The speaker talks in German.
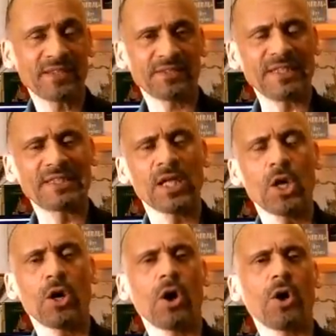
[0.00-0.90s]
das ist
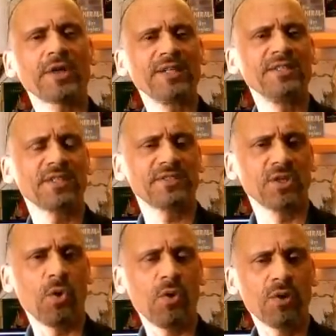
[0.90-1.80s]

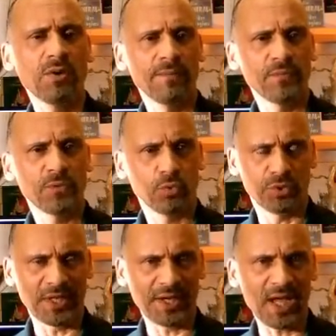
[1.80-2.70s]
Organisation du
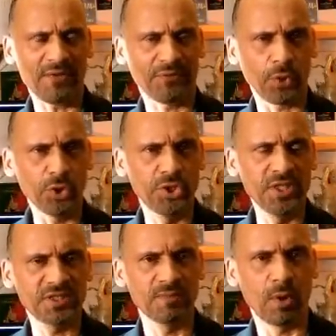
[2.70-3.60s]
Terrain et
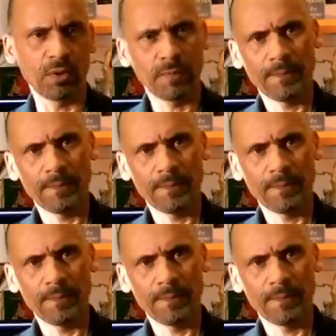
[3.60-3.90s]
Franchissement.